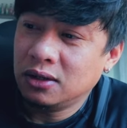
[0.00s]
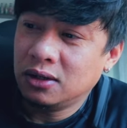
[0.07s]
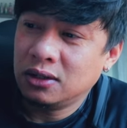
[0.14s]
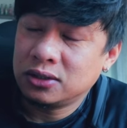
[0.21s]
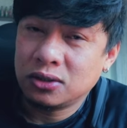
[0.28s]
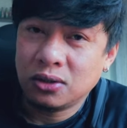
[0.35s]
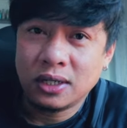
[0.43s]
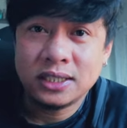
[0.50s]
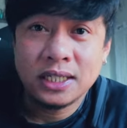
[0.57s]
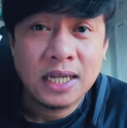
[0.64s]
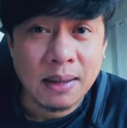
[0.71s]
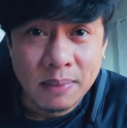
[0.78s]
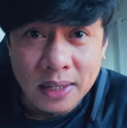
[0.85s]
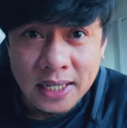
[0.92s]
also kasi
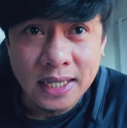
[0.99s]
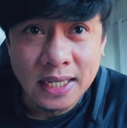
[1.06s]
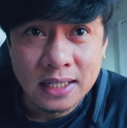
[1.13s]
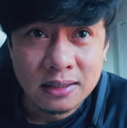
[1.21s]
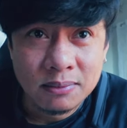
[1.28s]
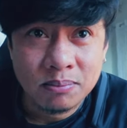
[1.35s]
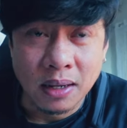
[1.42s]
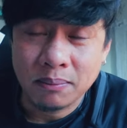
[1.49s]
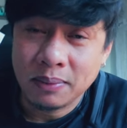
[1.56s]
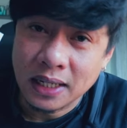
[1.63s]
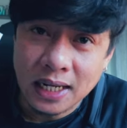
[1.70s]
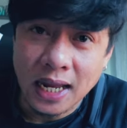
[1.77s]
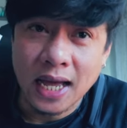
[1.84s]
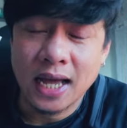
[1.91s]
nga maliit pag
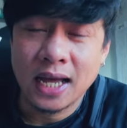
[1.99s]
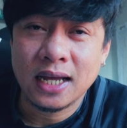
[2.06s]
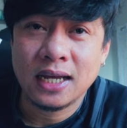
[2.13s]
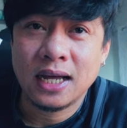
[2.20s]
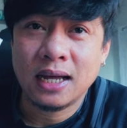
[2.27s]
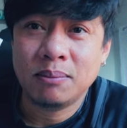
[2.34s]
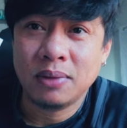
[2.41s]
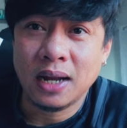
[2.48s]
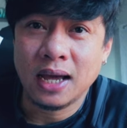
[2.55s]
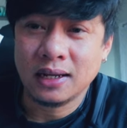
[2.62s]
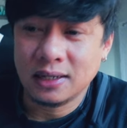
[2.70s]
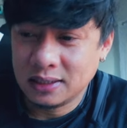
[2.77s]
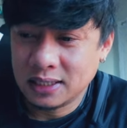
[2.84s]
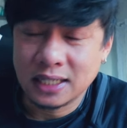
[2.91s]
bigla ang uh,
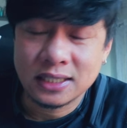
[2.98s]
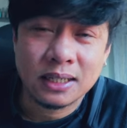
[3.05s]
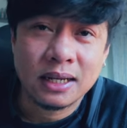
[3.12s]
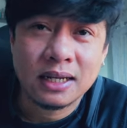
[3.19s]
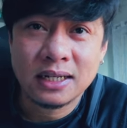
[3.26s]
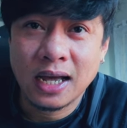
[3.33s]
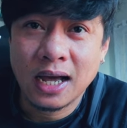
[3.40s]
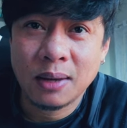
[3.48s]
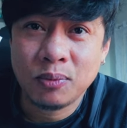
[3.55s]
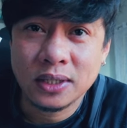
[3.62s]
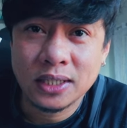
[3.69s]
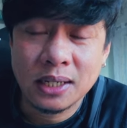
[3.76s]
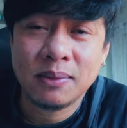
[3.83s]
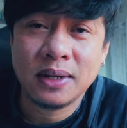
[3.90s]
vlog nasa uh,
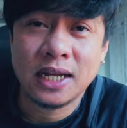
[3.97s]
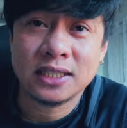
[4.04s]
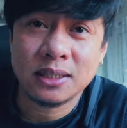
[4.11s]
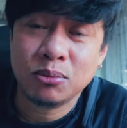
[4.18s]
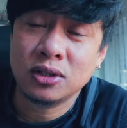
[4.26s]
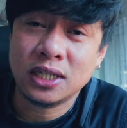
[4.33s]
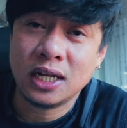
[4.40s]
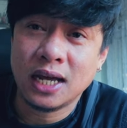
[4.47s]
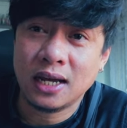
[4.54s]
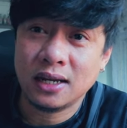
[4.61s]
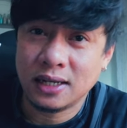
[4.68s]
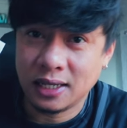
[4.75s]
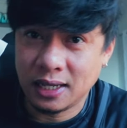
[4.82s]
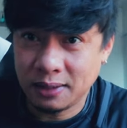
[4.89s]
pwede naman nasa bulsa
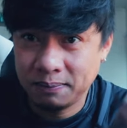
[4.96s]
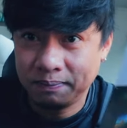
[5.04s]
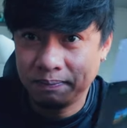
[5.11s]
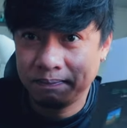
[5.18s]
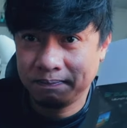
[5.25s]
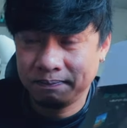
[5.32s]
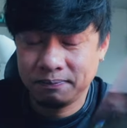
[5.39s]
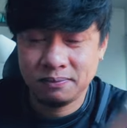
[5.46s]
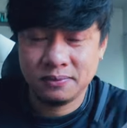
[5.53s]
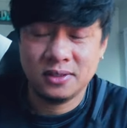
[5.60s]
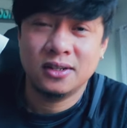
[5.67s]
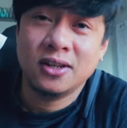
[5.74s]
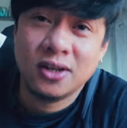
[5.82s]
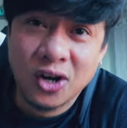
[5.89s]
lang kaya
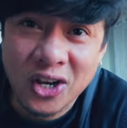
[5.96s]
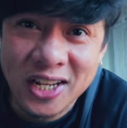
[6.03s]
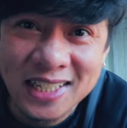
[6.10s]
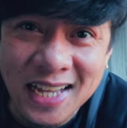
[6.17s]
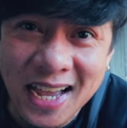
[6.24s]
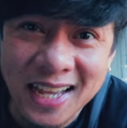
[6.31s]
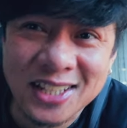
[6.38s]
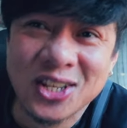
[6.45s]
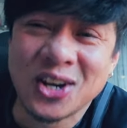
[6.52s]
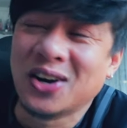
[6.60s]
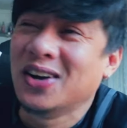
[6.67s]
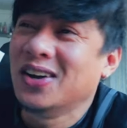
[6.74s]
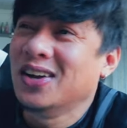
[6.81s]
okay na sa akin to